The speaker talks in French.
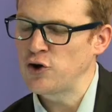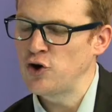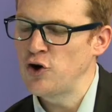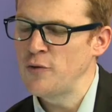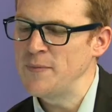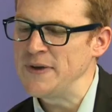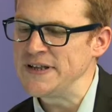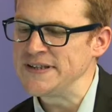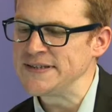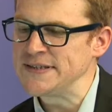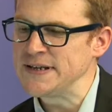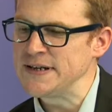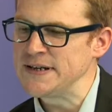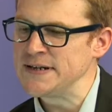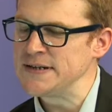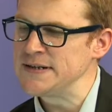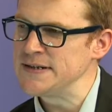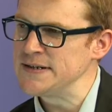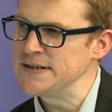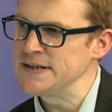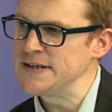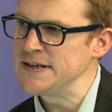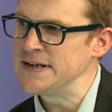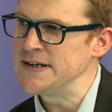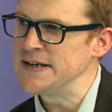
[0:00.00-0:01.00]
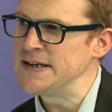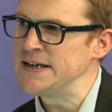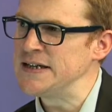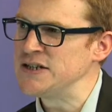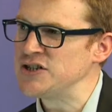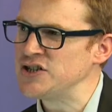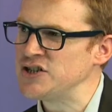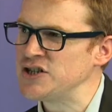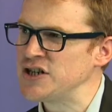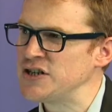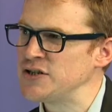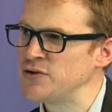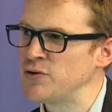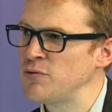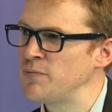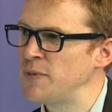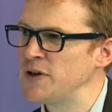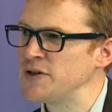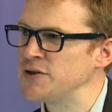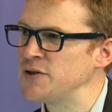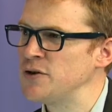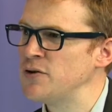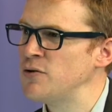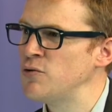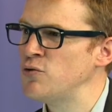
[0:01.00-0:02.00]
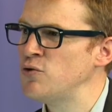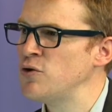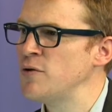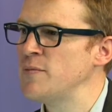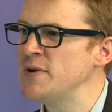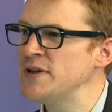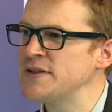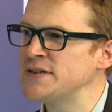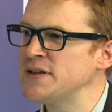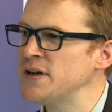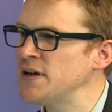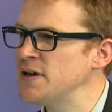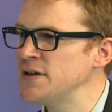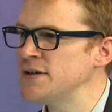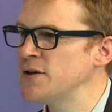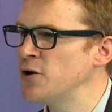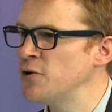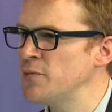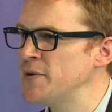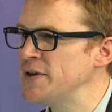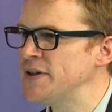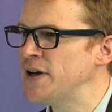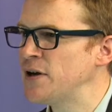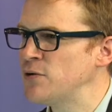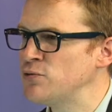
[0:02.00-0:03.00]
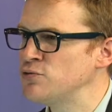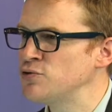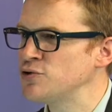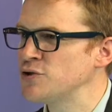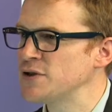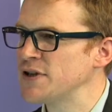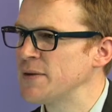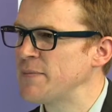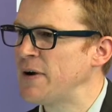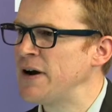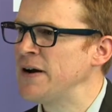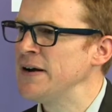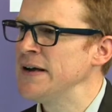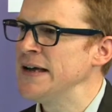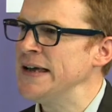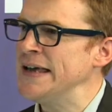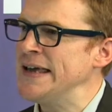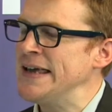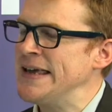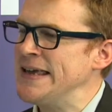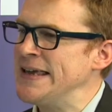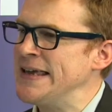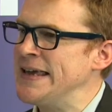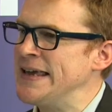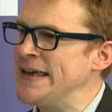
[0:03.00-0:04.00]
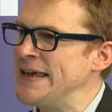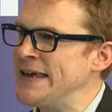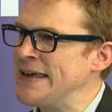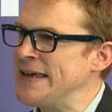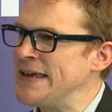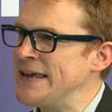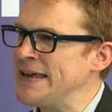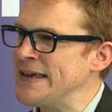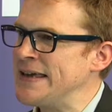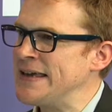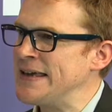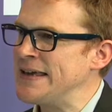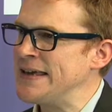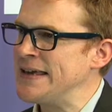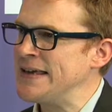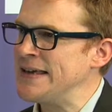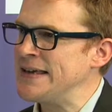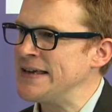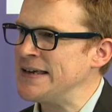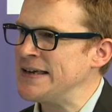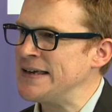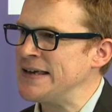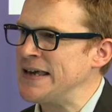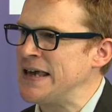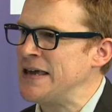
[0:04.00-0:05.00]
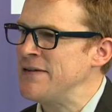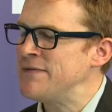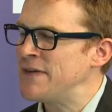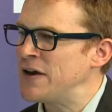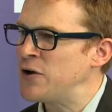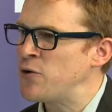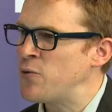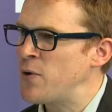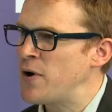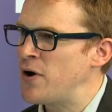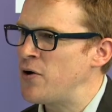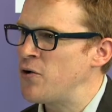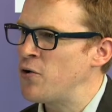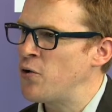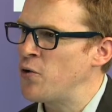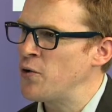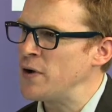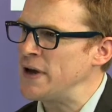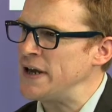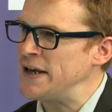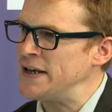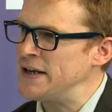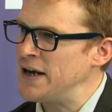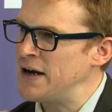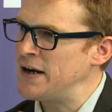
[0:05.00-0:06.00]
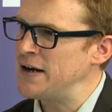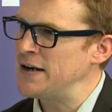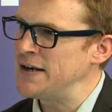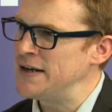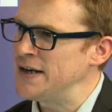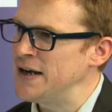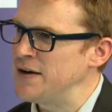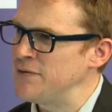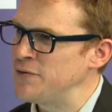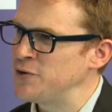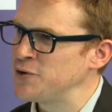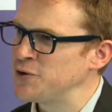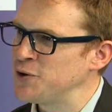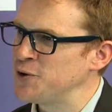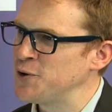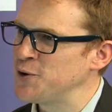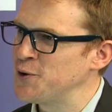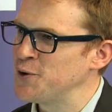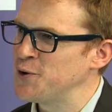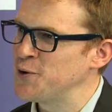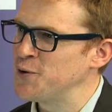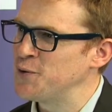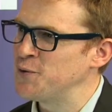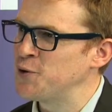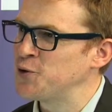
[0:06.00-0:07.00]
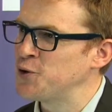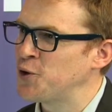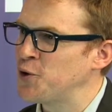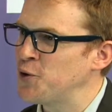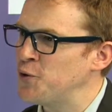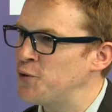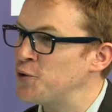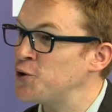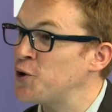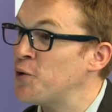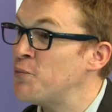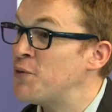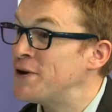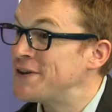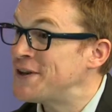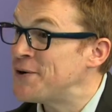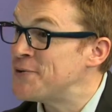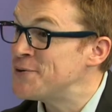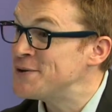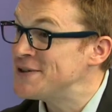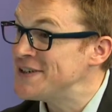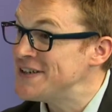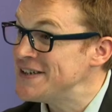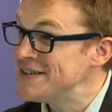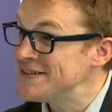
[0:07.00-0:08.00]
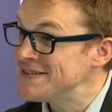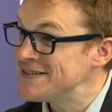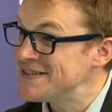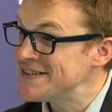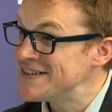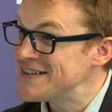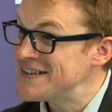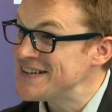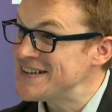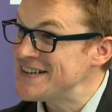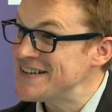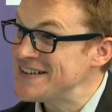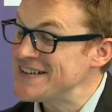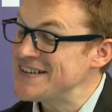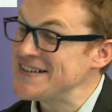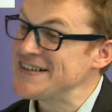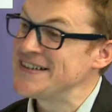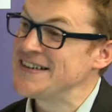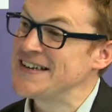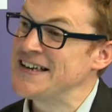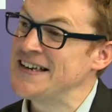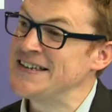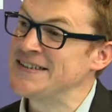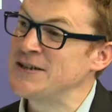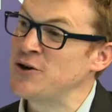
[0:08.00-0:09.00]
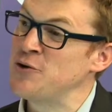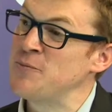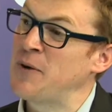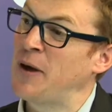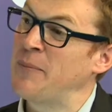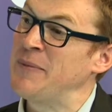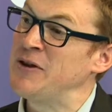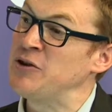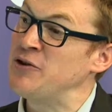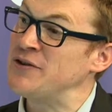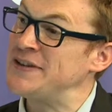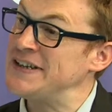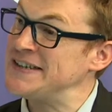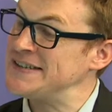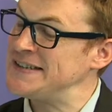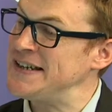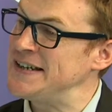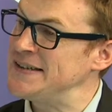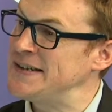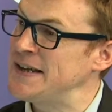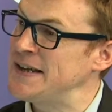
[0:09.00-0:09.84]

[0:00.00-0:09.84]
que le médecin est chez son patient ou le médecin est à l'hôpital ou je ne sais pas. Et il fait quoi en gros il a, il a votre, votre, votre boîte à outils C'est ça, exactement. Et ça lui permet de tester un